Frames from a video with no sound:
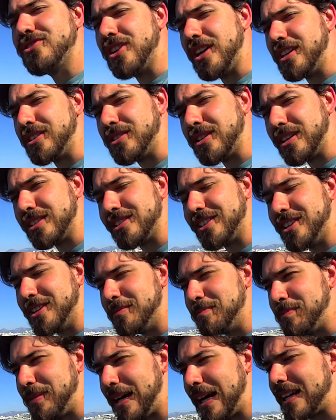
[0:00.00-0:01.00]
Certo che se
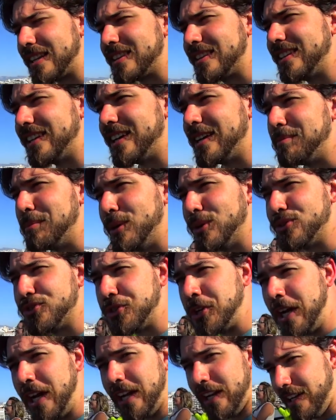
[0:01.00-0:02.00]
non parte
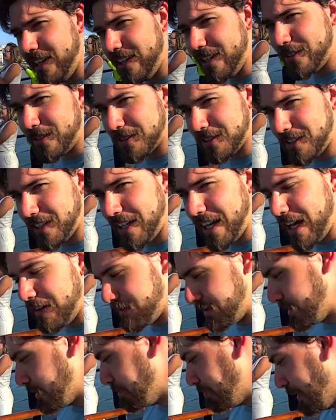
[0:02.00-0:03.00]
Boccelli queste
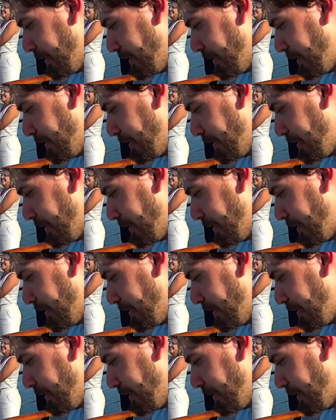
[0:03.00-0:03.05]
navi non